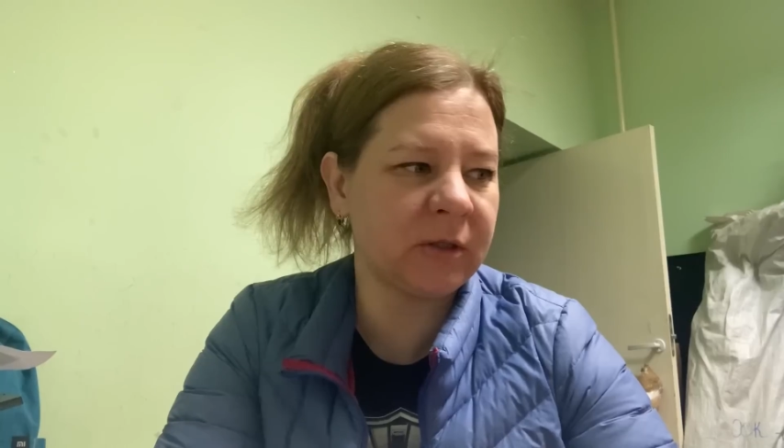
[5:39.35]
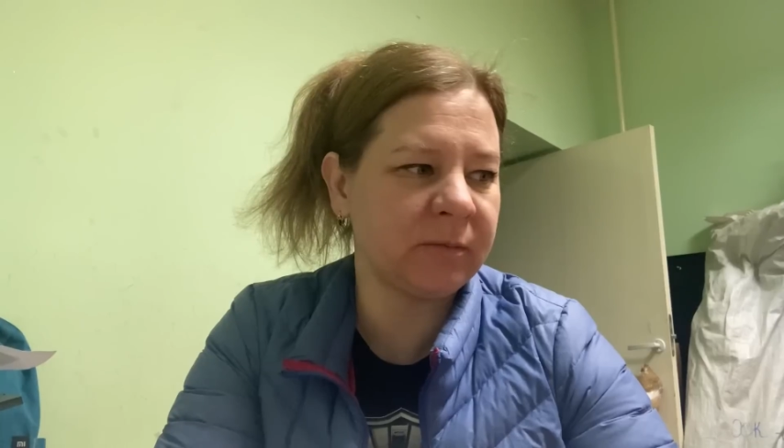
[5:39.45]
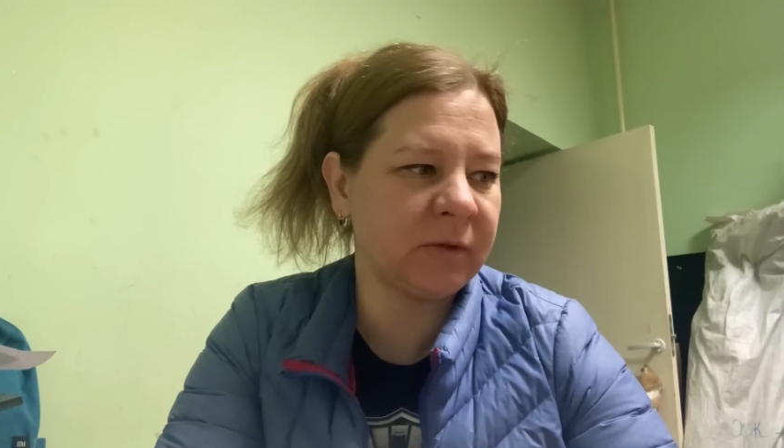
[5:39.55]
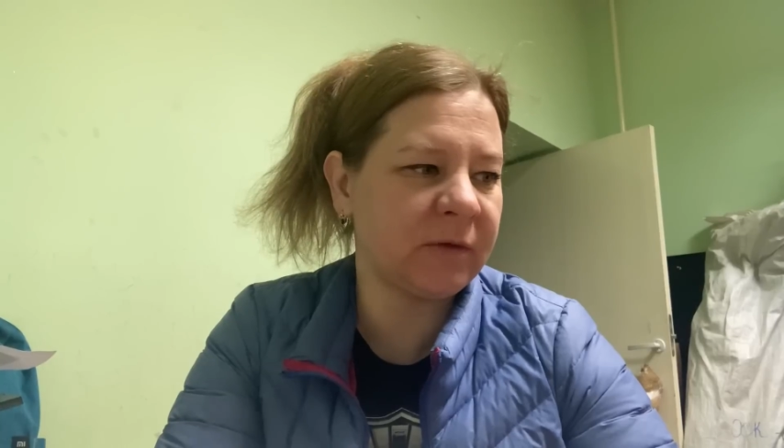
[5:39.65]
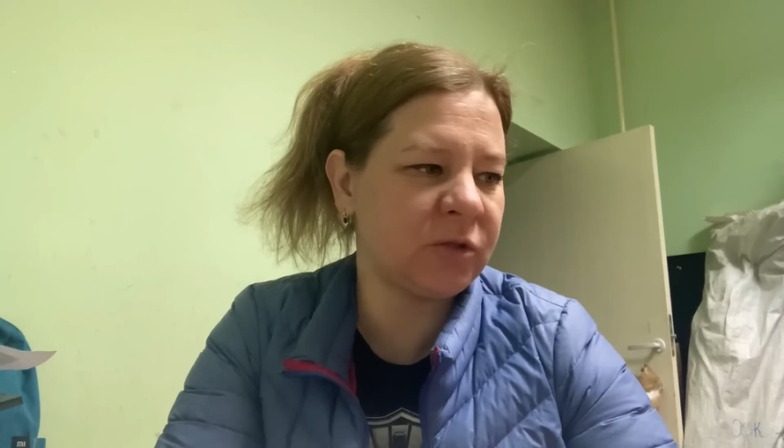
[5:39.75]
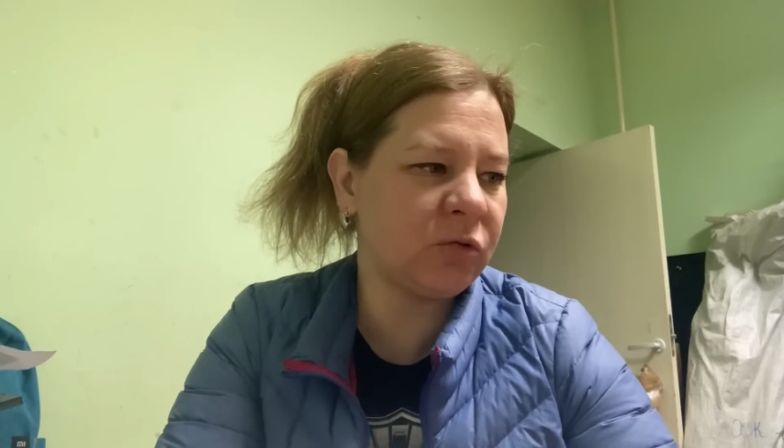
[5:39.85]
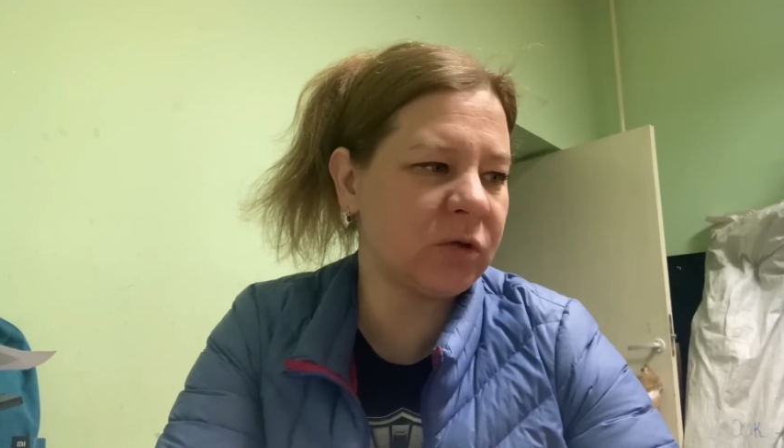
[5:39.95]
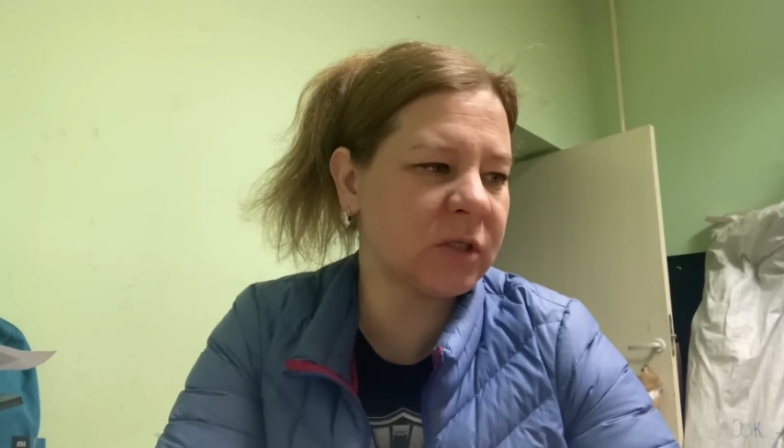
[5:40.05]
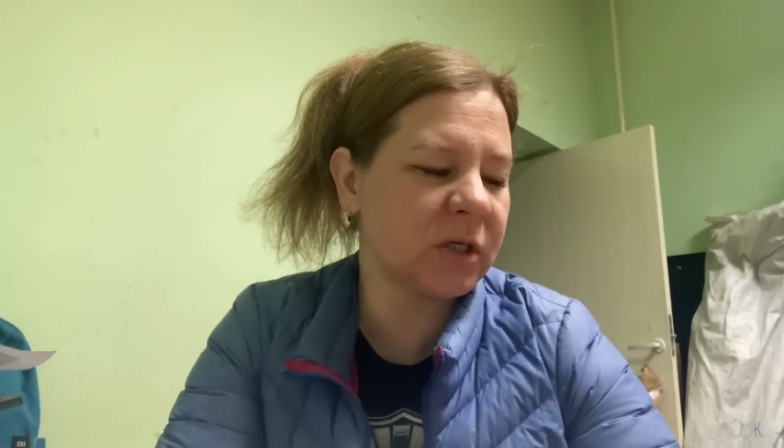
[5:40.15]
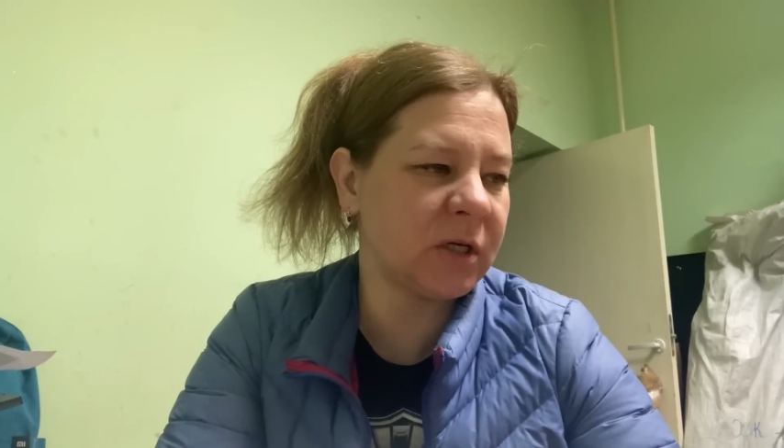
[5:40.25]
там
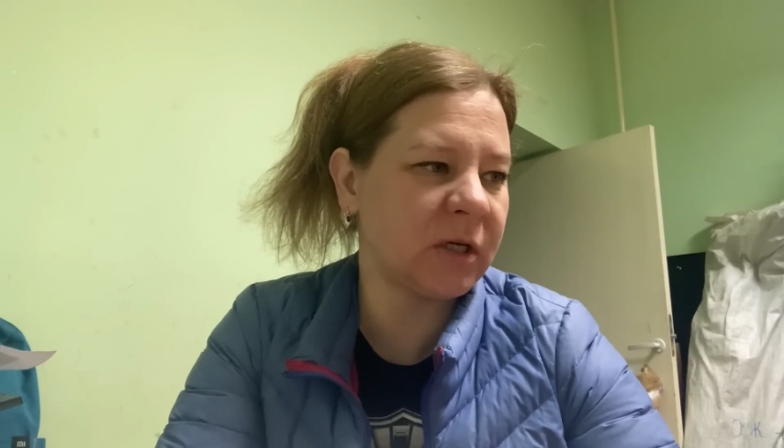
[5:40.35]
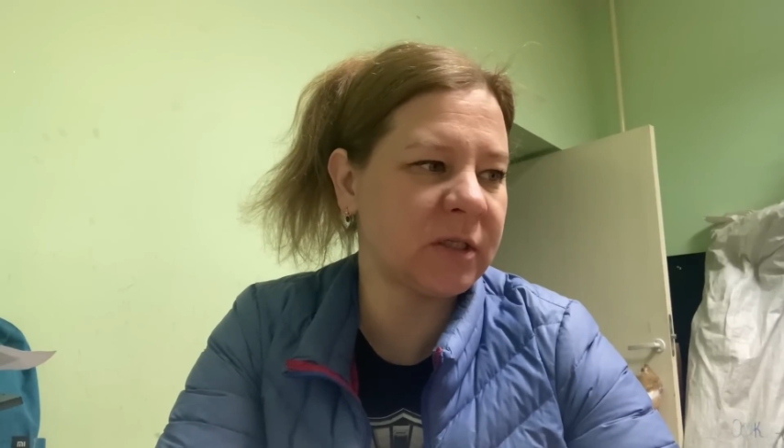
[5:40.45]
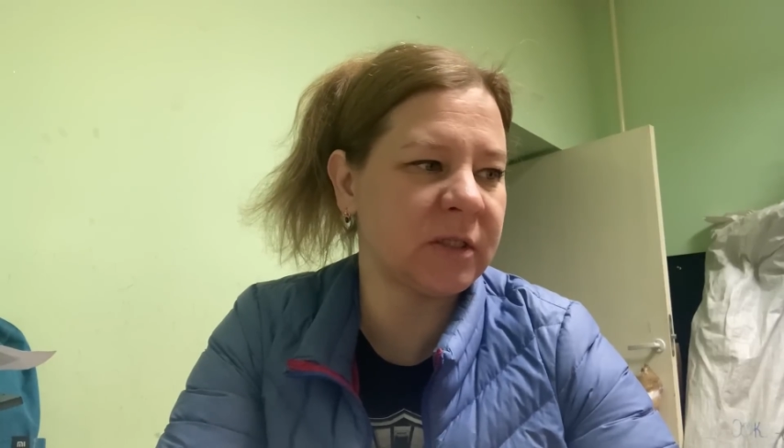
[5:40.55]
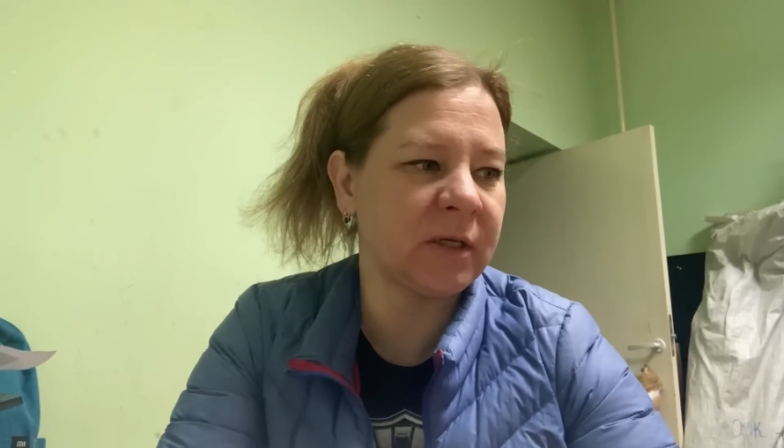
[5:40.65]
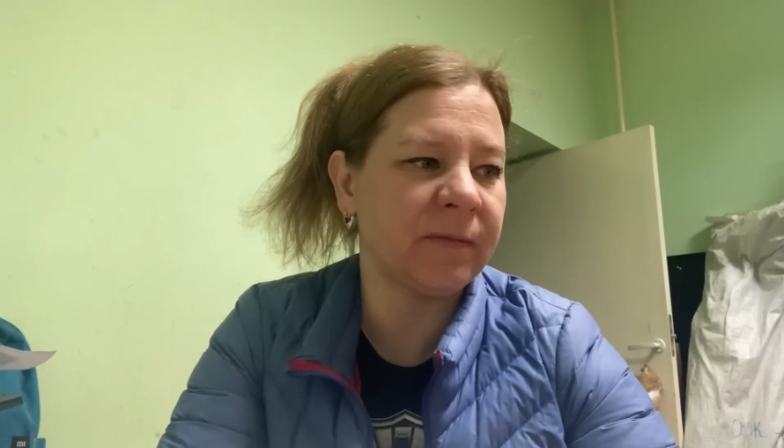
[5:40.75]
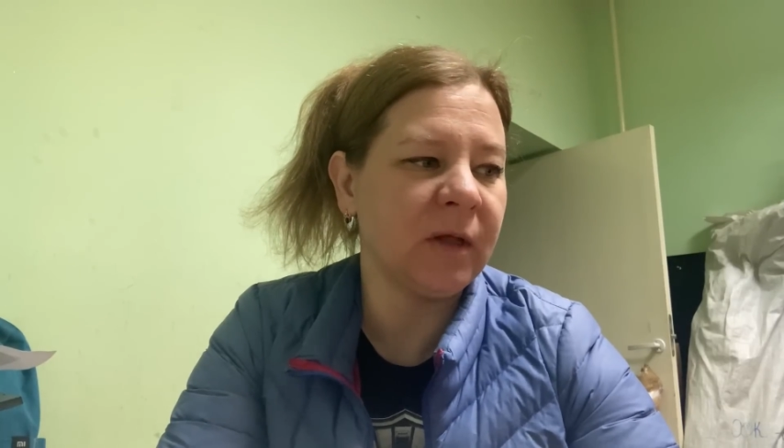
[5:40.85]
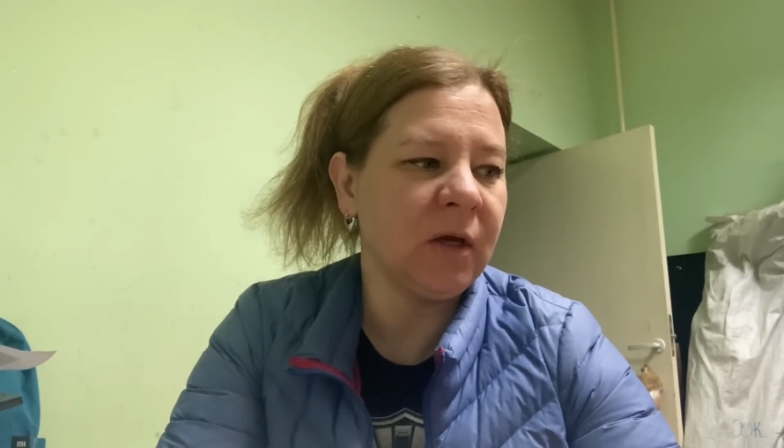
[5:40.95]
новотерская, разная.